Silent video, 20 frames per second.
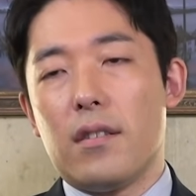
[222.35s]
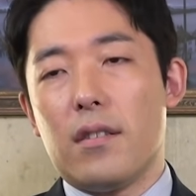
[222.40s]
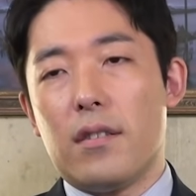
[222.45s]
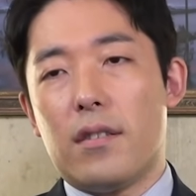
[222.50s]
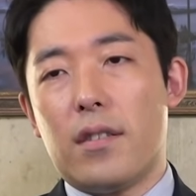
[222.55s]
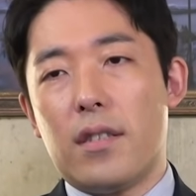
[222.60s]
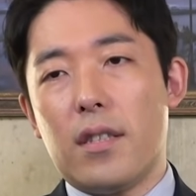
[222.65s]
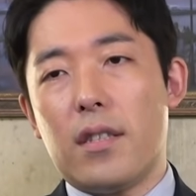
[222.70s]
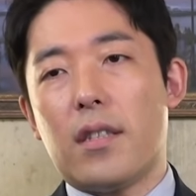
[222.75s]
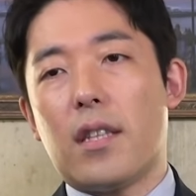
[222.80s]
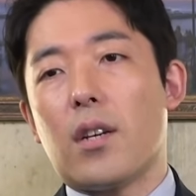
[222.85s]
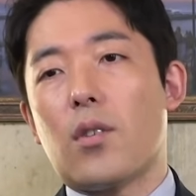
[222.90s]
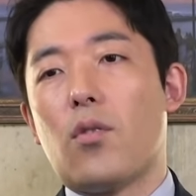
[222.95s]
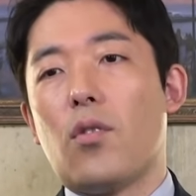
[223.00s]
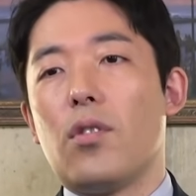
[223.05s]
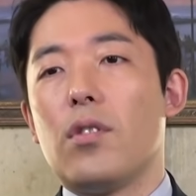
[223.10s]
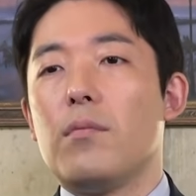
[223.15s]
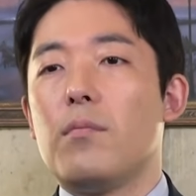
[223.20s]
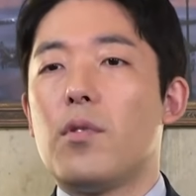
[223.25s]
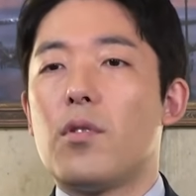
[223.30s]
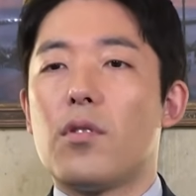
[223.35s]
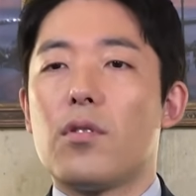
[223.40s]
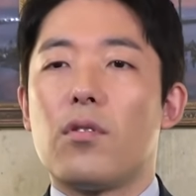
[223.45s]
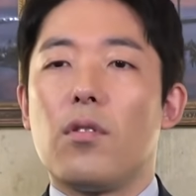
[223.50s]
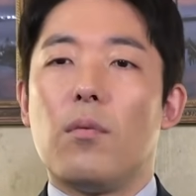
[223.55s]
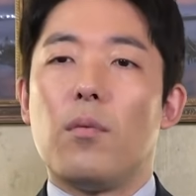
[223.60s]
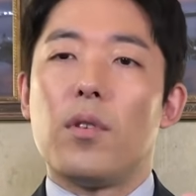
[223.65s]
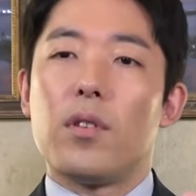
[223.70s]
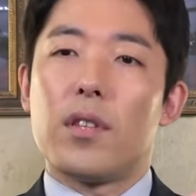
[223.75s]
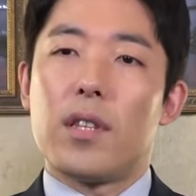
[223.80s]
死ってこういうもの
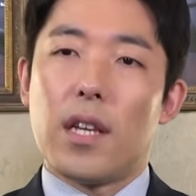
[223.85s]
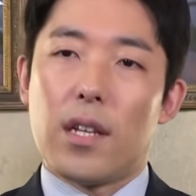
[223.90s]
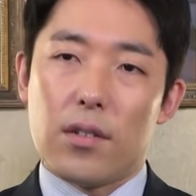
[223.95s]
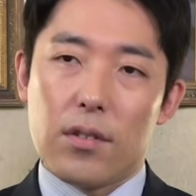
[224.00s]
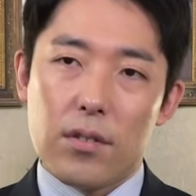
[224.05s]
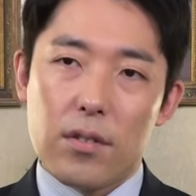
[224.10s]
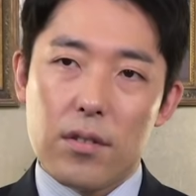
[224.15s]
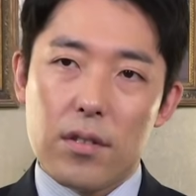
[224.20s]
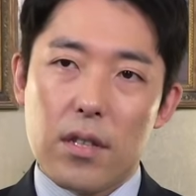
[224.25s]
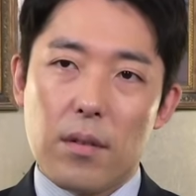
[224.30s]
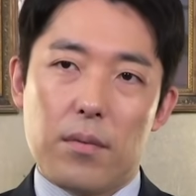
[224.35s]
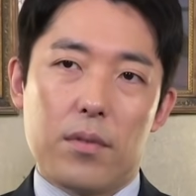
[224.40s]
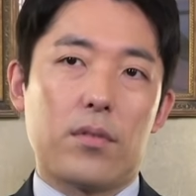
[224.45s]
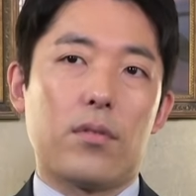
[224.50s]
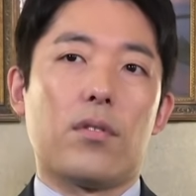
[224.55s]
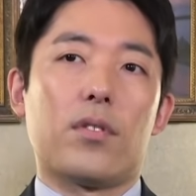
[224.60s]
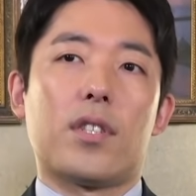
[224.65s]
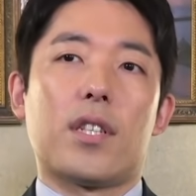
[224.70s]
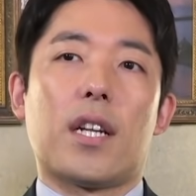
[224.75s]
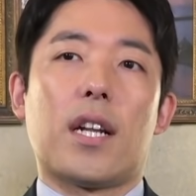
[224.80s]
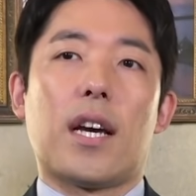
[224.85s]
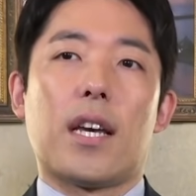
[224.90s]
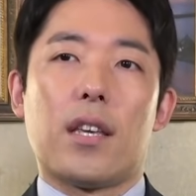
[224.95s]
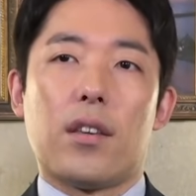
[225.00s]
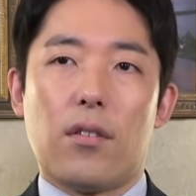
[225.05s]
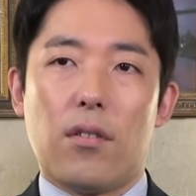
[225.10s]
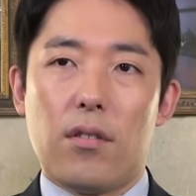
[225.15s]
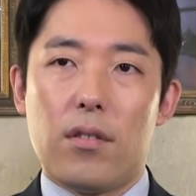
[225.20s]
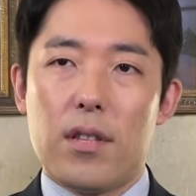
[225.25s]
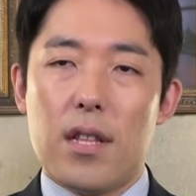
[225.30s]
と思ってるでもそうじゃな
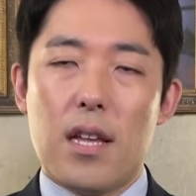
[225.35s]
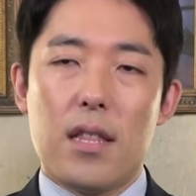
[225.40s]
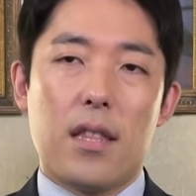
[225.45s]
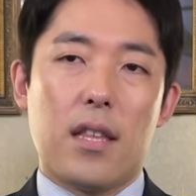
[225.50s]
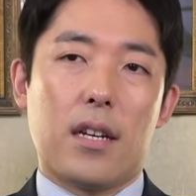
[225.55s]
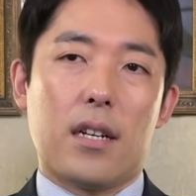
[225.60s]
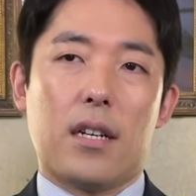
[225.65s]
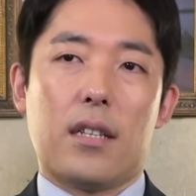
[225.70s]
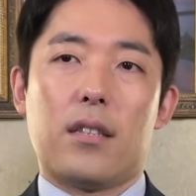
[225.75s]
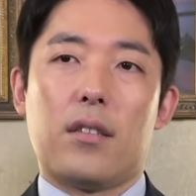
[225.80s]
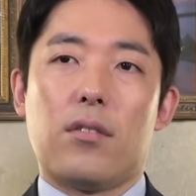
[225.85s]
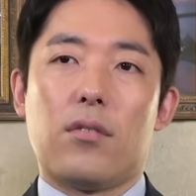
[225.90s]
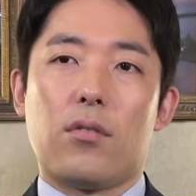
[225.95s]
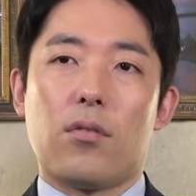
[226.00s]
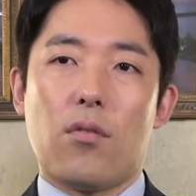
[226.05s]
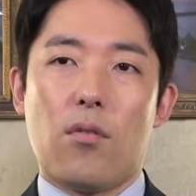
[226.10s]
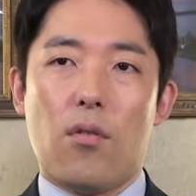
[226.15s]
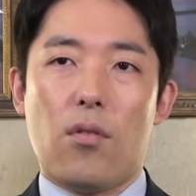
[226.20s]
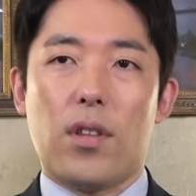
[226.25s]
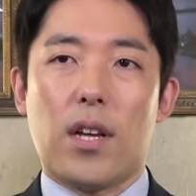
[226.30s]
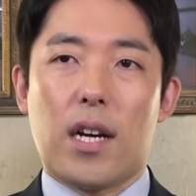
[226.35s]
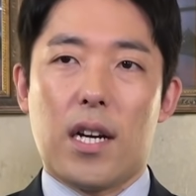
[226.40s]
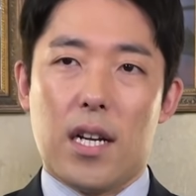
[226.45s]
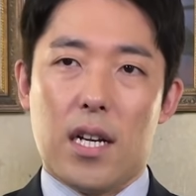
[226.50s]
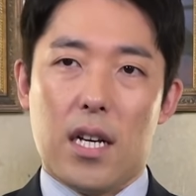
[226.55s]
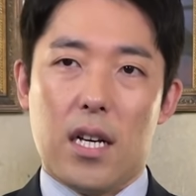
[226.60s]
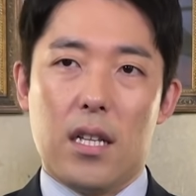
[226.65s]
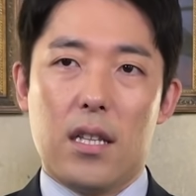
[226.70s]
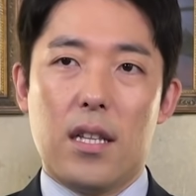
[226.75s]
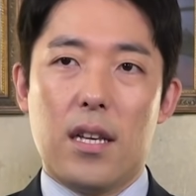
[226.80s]
いよなんでかっていうとこうだか
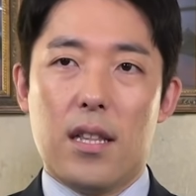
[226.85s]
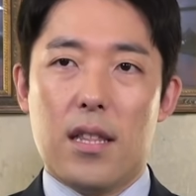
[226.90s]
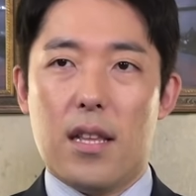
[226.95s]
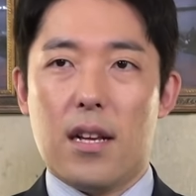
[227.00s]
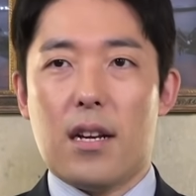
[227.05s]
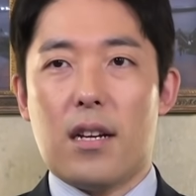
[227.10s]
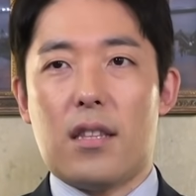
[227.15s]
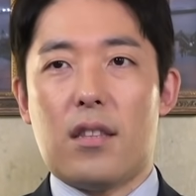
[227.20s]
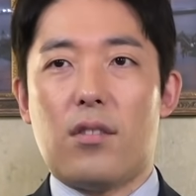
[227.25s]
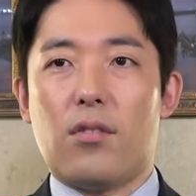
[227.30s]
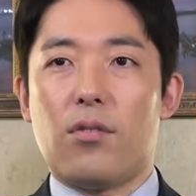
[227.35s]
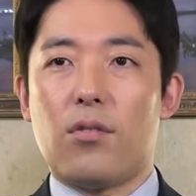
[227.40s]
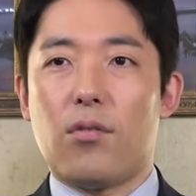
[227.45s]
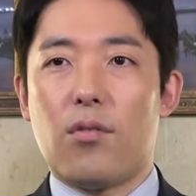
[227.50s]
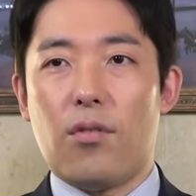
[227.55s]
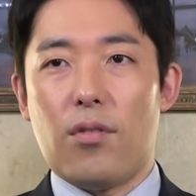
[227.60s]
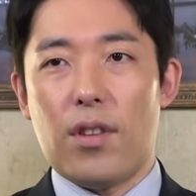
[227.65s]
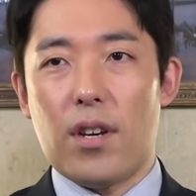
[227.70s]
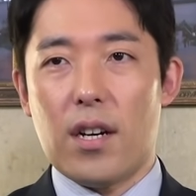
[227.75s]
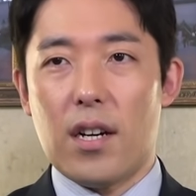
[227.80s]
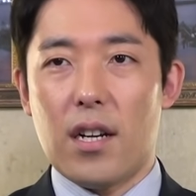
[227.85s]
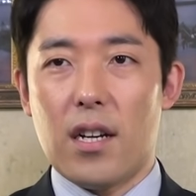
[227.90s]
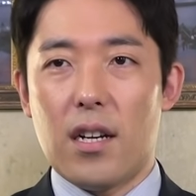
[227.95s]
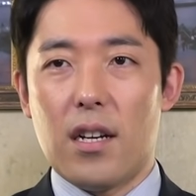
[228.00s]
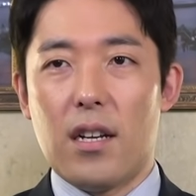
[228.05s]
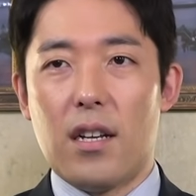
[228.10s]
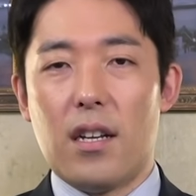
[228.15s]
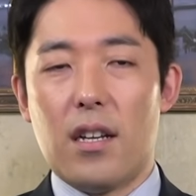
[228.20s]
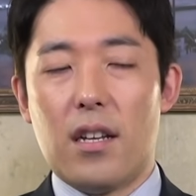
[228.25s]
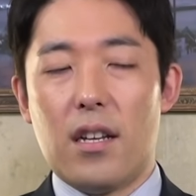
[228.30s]
らな、うんでかっていうとこうだから
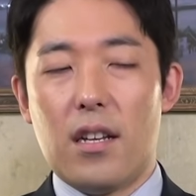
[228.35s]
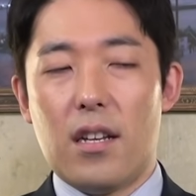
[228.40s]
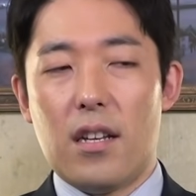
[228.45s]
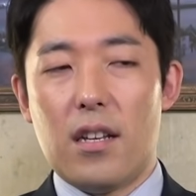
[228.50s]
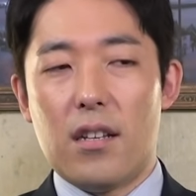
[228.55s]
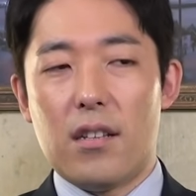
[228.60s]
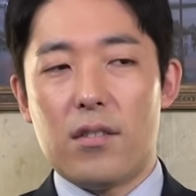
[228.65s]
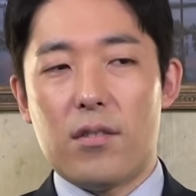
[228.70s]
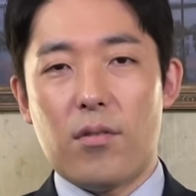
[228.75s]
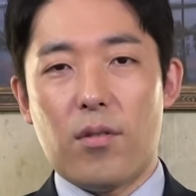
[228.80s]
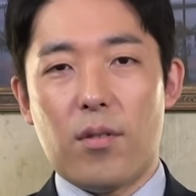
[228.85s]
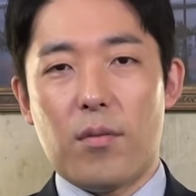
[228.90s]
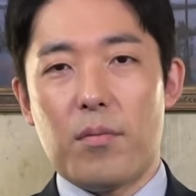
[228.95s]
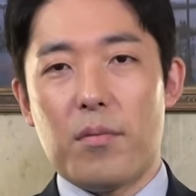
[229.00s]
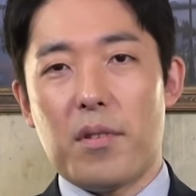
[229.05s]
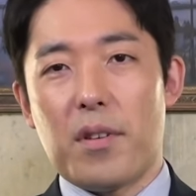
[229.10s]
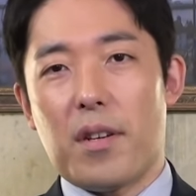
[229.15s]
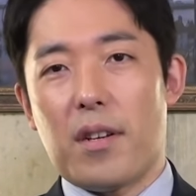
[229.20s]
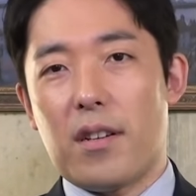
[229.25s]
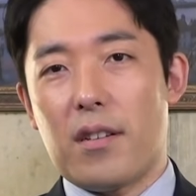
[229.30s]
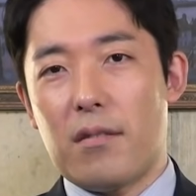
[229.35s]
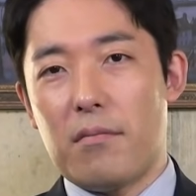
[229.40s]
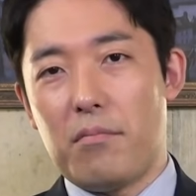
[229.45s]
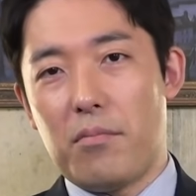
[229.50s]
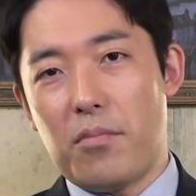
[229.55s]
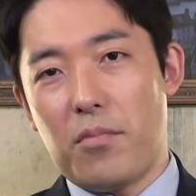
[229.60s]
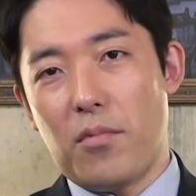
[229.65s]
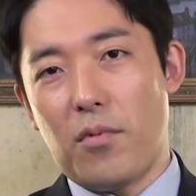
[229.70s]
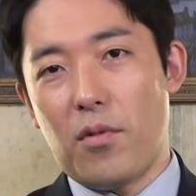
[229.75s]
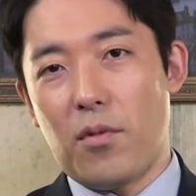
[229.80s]
それをね
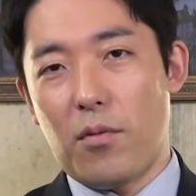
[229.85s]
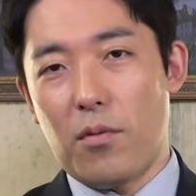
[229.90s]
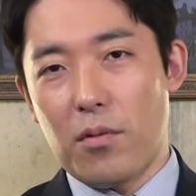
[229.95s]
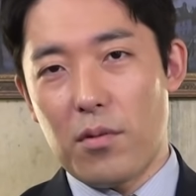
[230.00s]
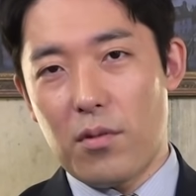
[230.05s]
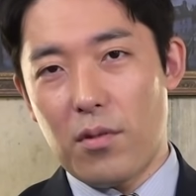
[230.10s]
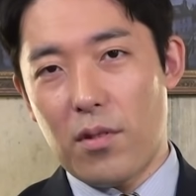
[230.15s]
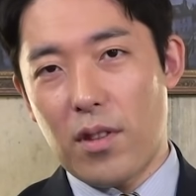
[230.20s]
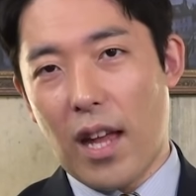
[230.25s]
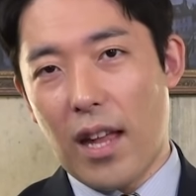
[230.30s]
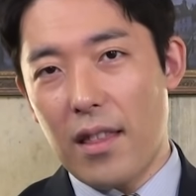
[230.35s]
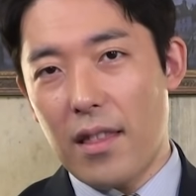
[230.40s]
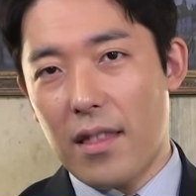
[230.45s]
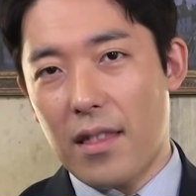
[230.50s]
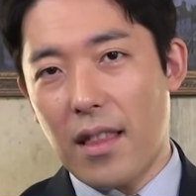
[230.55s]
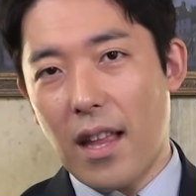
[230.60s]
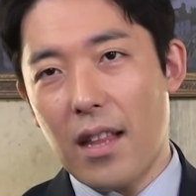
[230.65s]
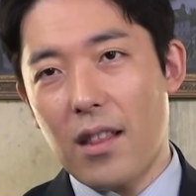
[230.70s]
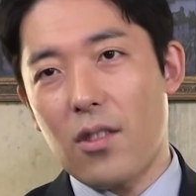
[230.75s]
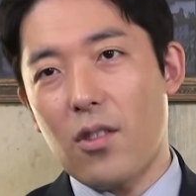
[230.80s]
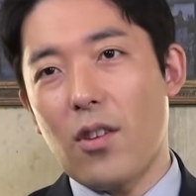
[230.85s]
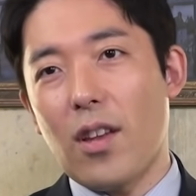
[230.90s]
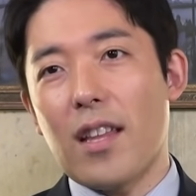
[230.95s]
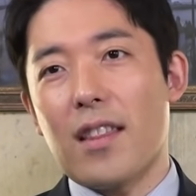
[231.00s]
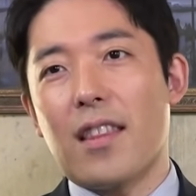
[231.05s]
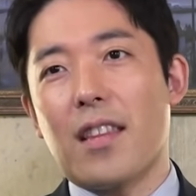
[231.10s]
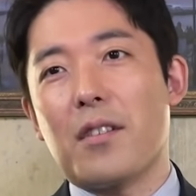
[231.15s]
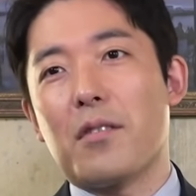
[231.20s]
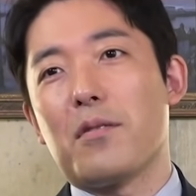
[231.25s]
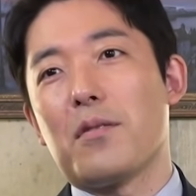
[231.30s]
もう本当淡々と
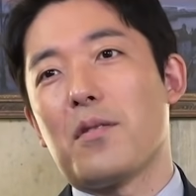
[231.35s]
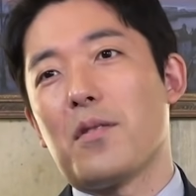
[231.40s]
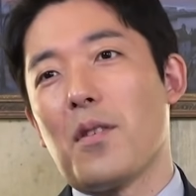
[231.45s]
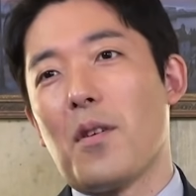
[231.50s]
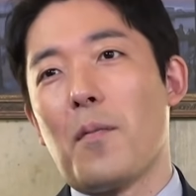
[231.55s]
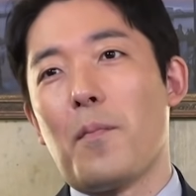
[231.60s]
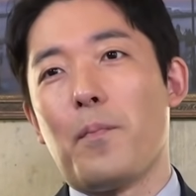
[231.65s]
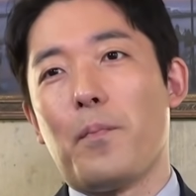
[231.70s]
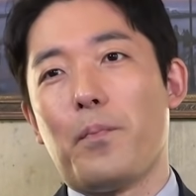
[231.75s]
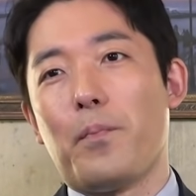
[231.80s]
やっていくんですよ。